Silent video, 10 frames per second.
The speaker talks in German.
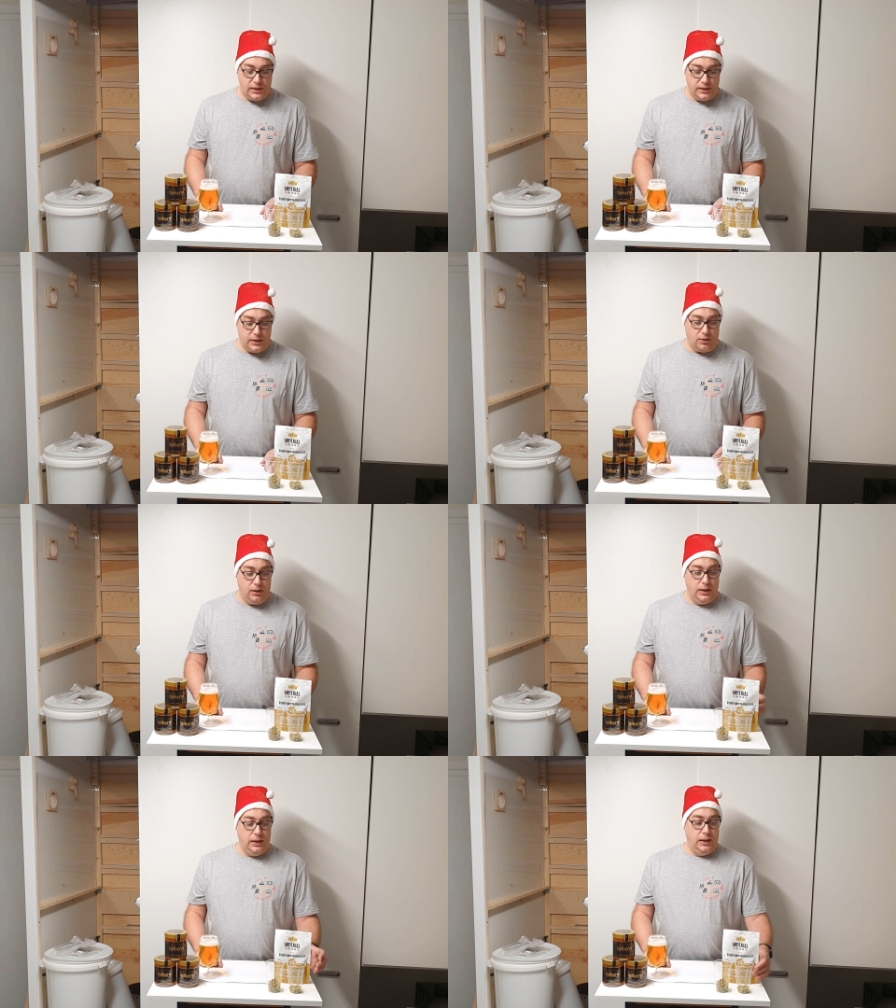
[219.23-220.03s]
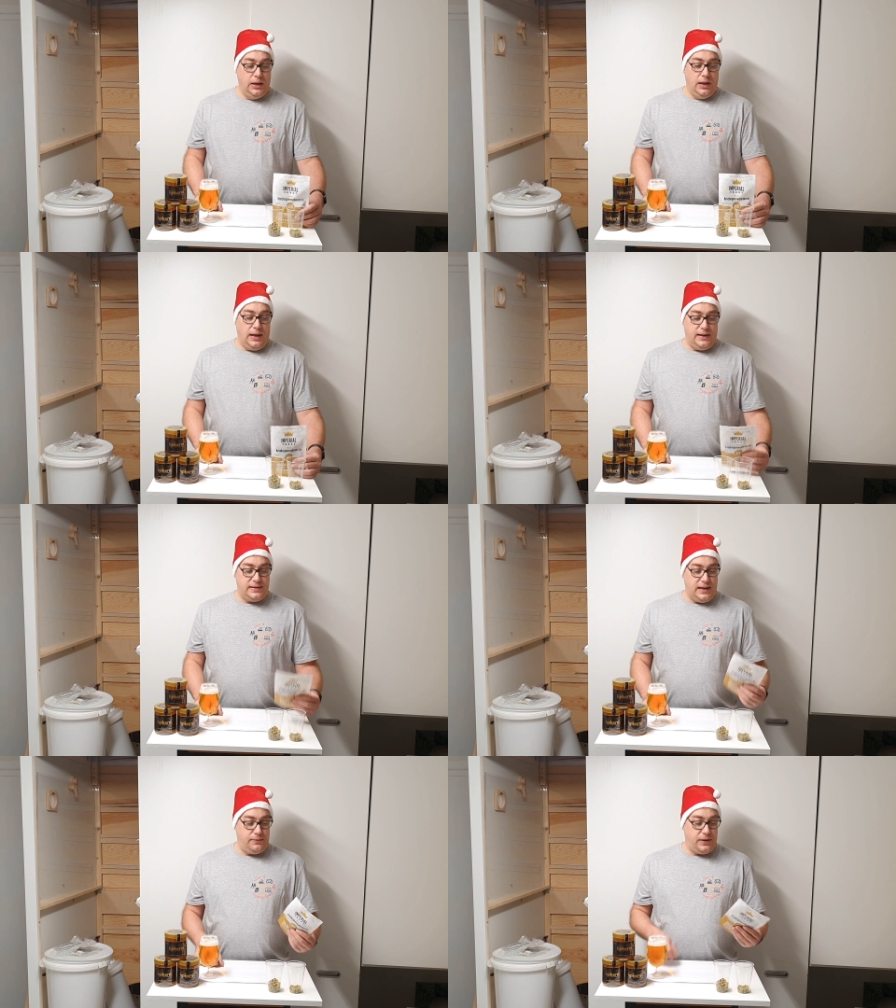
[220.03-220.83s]
Genau.
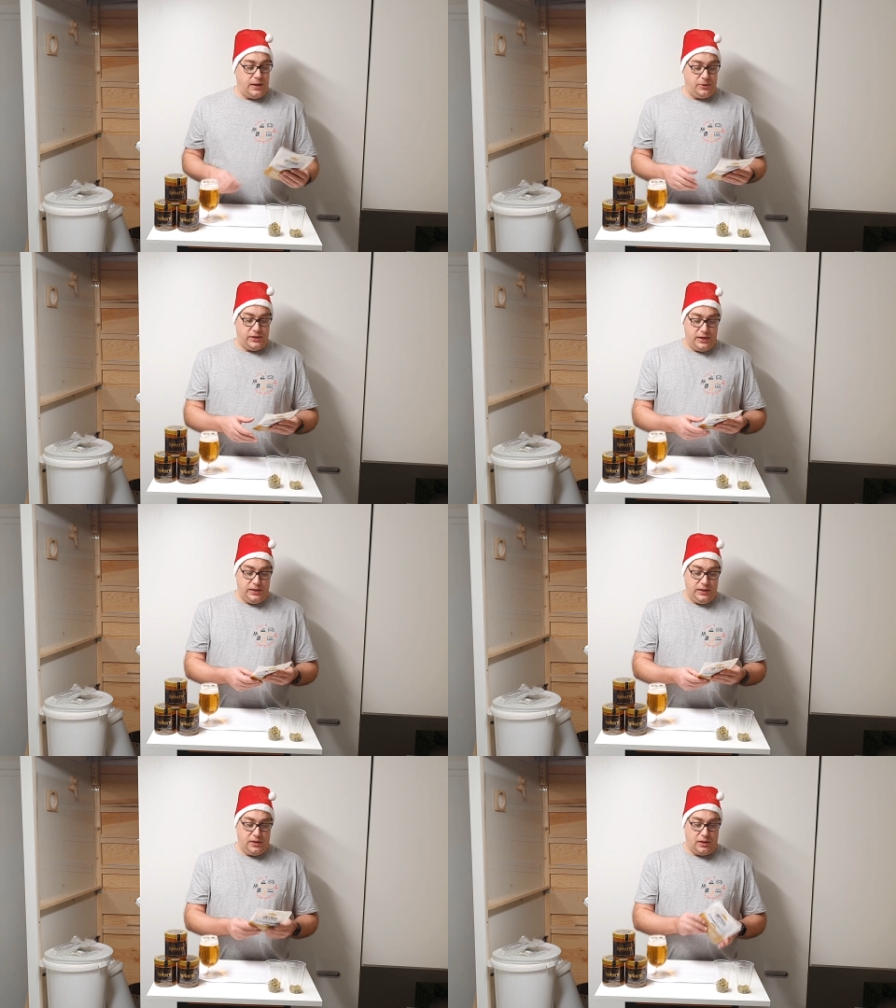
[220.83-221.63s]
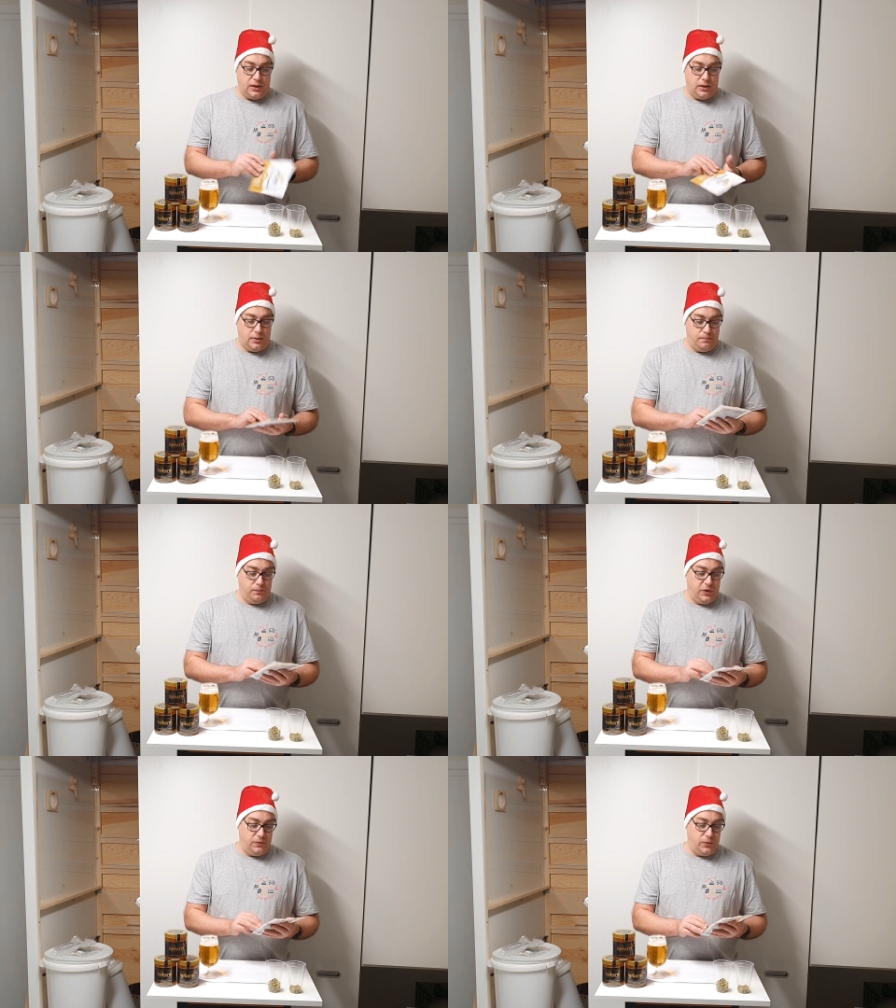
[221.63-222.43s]
Als Hefe habe ich dann hier
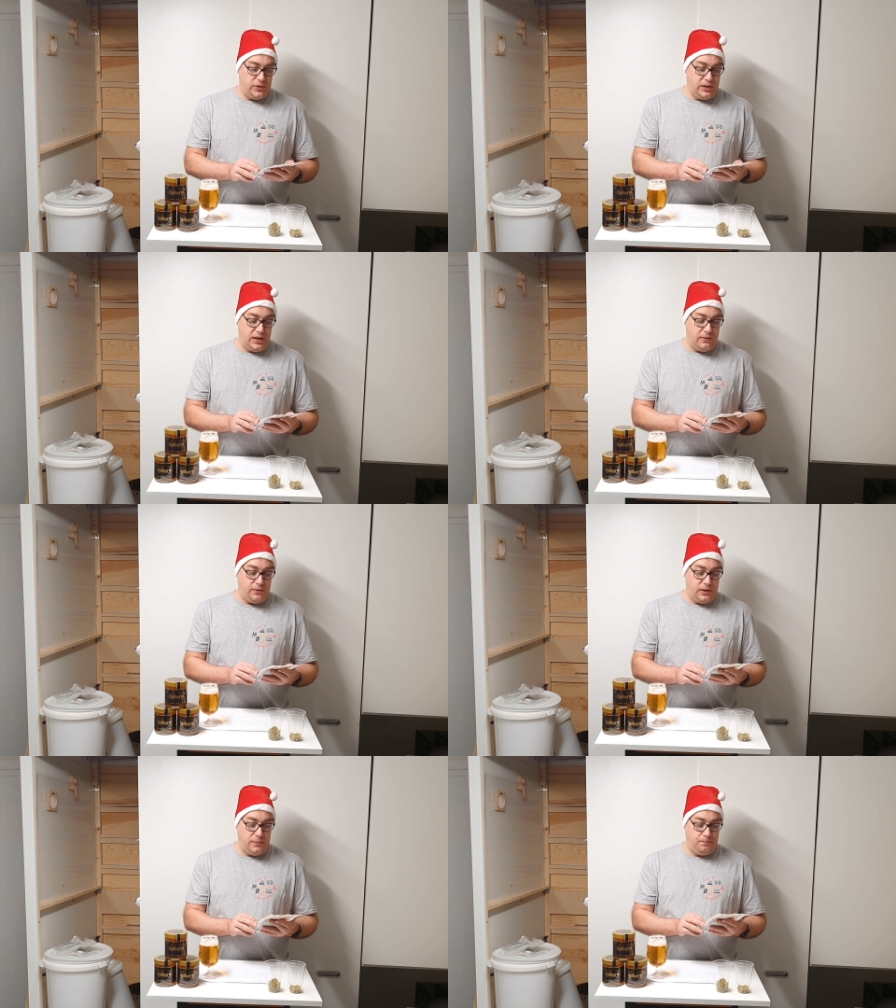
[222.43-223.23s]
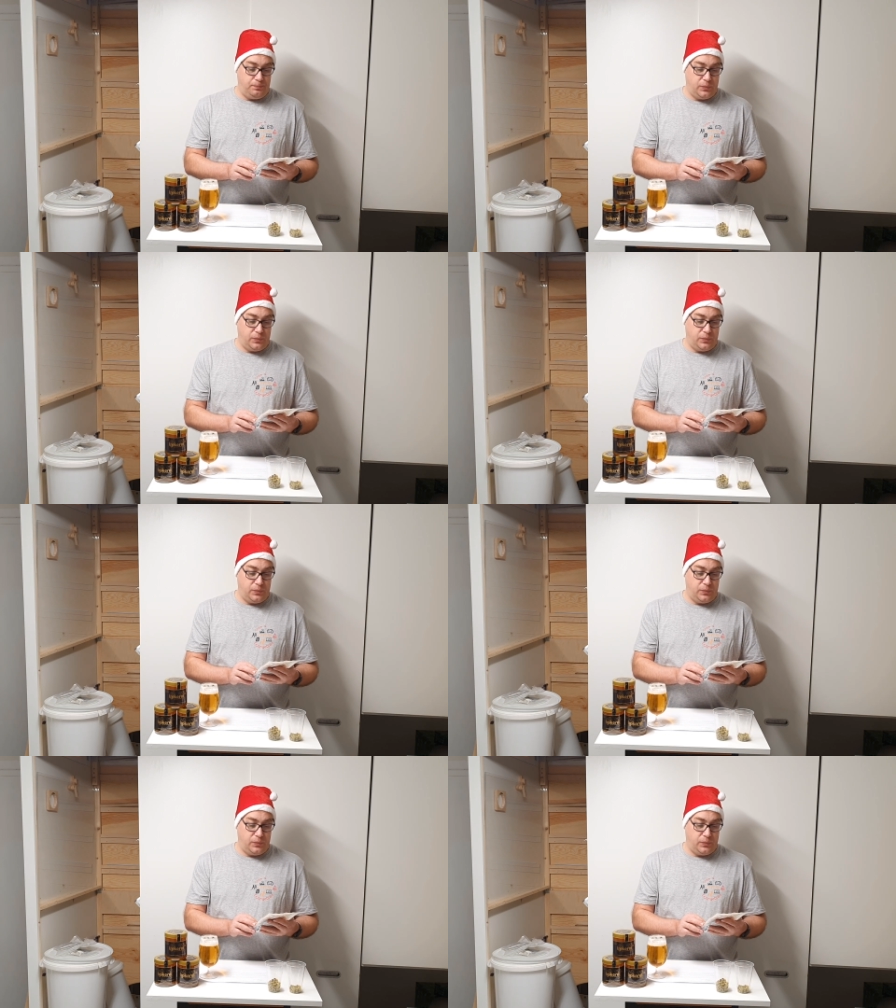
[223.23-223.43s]
ähm, eine Flüssighefe,